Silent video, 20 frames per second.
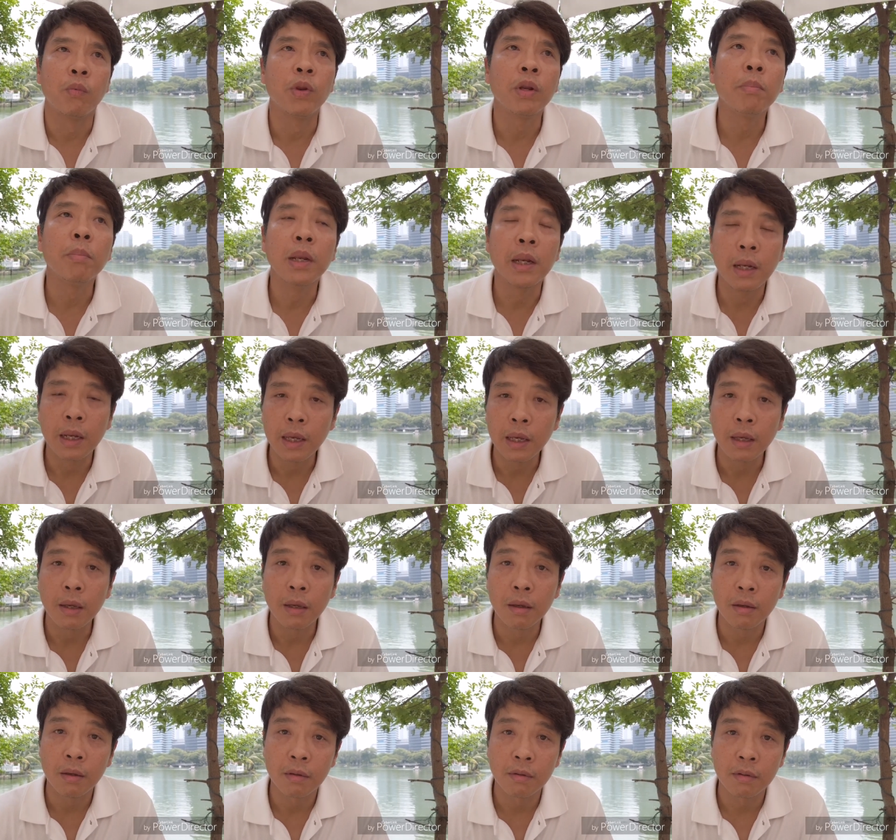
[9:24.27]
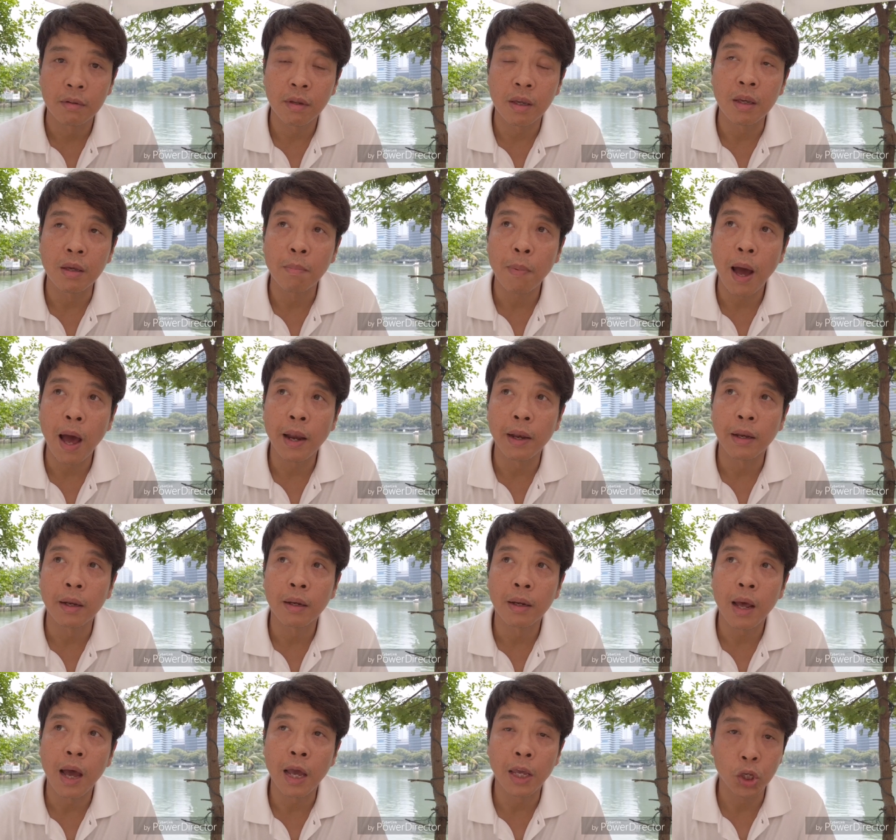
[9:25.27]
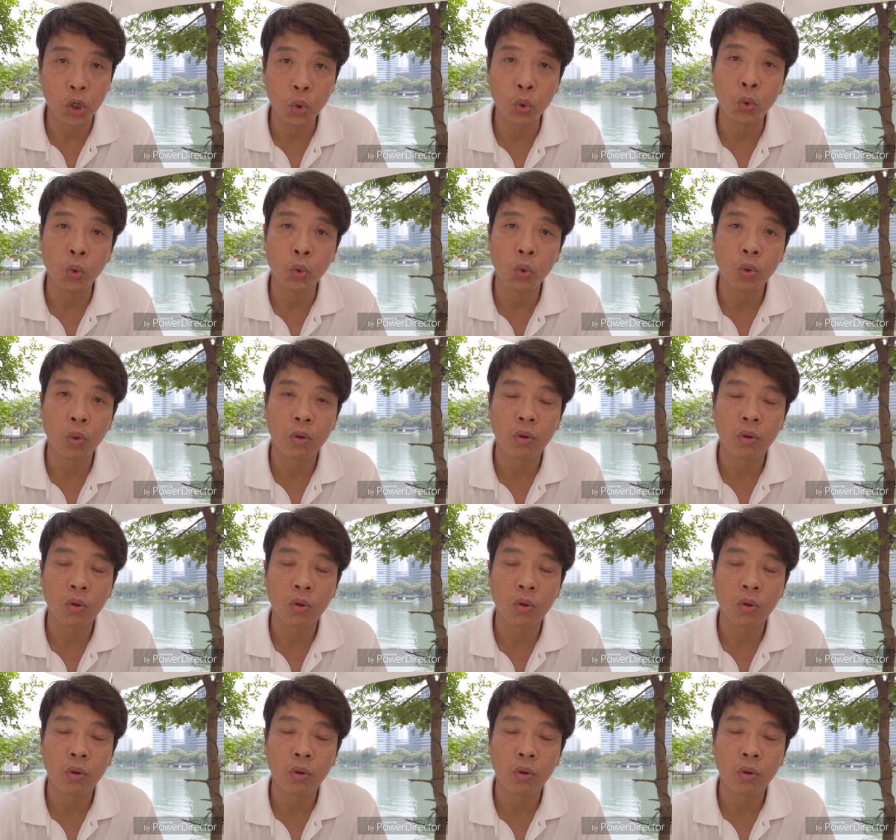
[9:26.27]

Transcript: วิตามินดี 4,000 IU